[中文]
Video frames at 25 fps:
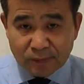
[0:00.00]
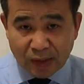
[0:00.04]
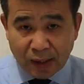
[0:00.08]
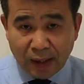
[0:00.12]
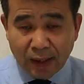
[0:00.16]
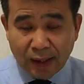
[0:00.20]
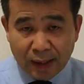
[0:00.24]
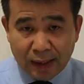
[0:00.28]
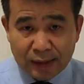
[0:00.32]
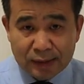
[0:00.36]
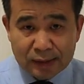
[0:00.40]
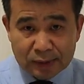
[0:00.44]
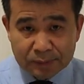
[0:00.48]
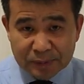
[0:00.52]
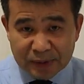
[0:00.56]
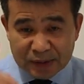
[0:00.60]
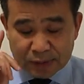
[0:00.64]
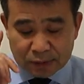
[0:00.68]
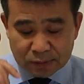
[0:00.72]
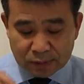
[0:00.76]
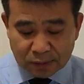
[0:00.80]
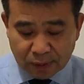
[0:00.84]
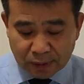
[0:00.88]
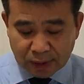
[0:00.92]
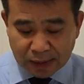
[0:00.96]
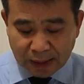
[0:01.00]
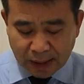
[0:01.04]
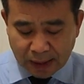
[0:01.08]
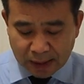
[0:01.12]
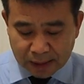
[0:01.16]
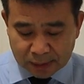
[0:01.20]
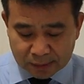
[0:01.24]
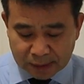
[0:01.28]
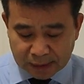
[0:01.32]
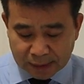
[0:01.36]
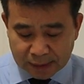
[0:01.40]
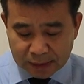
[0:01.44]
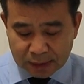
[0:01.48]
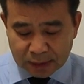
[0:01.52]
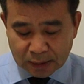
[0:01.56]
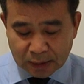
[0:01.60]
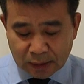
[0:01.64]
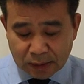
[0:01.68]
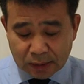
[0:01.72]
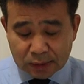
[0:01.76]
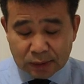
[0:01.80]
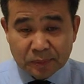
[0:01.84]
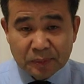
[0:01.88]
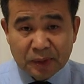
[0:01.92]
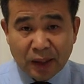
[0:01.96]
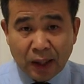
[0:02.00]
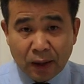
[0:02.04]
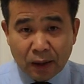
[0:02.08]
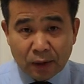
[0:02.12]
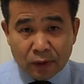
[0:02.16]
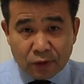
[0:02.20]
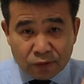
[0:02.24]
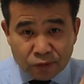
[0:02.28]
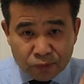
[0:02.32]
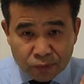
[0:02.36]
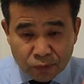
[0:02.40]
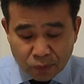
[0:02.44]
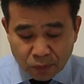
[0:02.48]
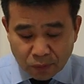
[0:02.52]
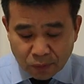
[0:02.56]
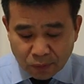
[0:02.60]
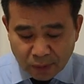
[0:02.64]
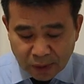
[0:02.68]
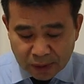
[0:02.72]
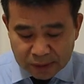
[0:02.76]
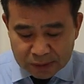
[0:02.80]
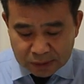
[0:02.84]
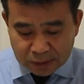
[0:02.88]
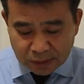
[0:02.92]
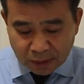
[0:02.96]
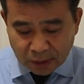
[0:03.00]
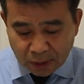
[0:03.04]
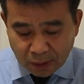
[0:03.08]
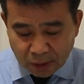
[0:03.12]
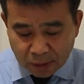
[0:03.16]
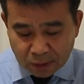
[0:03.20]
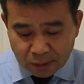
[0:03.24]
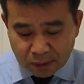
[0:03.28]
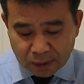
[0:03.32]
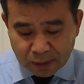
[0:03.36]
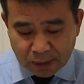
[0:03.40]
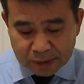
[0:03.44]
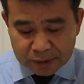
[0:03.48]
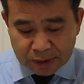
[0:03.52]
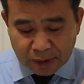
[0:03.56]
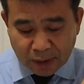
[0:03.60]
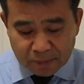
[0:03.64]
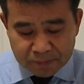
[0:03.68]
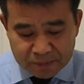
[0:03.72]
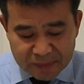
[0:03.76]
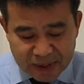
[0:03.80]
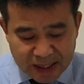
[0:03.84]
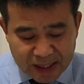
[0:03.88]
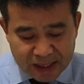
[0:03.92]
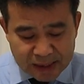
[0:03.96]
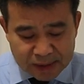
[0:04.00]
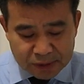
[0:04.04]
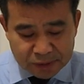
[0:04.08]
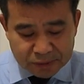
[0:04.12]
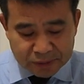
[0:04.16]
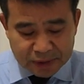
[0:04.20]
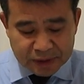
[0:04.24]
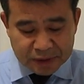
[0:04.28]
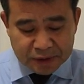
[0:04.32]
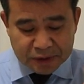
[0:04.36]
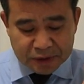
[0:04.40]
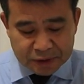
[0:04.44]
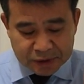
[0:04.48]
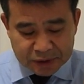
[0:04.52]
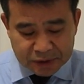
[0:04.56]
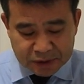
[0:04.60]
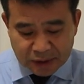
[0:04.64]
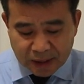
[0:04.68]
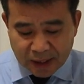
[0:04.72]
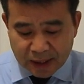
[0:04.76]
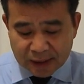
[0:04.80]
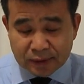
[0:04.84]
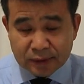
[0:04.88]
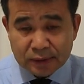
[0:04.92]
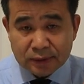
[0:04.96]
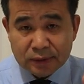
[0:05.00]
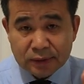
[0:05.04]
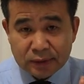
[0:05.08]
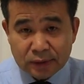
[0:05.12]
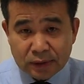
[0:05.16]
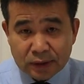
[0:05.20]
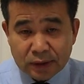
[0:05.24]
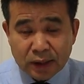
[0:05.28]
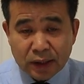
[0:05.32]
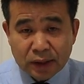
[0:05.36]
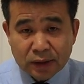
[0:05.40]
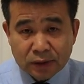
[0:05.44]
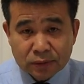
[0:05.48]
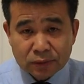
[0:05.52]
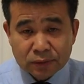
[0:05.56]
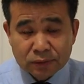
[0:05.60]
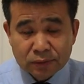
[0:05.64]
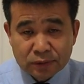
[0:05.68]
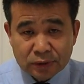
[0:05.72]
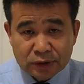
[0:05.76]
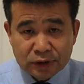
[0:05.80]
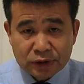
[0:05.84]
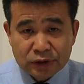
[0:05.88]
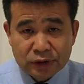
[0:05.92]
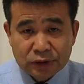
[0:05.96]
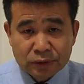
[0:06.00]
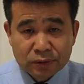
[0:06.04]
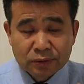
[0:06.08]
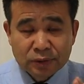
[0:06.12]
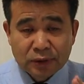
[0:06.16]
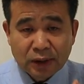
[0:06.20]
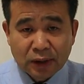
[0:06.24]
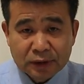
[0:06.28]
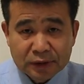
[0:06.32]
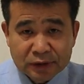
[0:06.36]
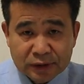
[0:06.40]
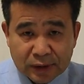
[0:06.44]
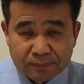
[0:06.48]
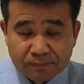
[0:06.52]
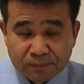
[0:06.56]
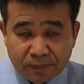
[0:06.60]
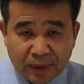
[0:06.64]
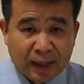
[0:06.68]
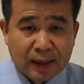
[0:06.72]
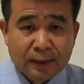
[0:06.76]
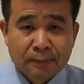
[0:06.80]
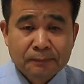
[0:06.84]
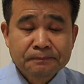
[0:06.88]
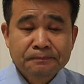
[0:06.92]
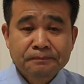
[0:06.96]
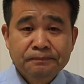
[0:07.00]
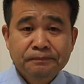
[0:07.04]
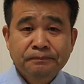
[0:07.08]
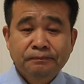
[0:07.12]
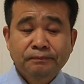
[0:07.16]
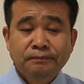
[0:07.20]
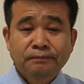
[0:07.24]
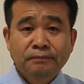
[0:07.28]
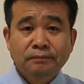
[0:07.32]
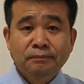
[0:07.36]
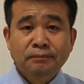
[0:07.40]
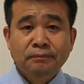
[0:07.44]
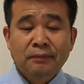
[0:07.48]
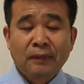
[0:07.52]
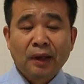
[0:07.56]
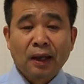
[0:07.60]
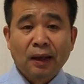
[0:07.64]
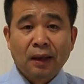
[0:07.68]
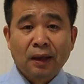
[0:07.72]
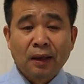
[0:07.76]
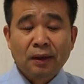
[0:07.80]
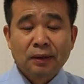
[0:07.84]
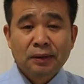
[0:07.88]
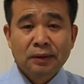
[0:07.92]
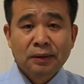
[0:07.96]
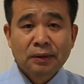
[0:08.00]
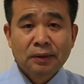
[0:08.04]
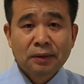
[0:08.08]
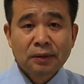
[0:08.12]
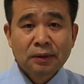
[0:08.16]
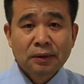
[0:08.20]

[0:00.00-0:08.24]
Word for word: OK，你没听说过的啊？o k 那么呢，复活以后要面对神耶稣基督的审判，啊，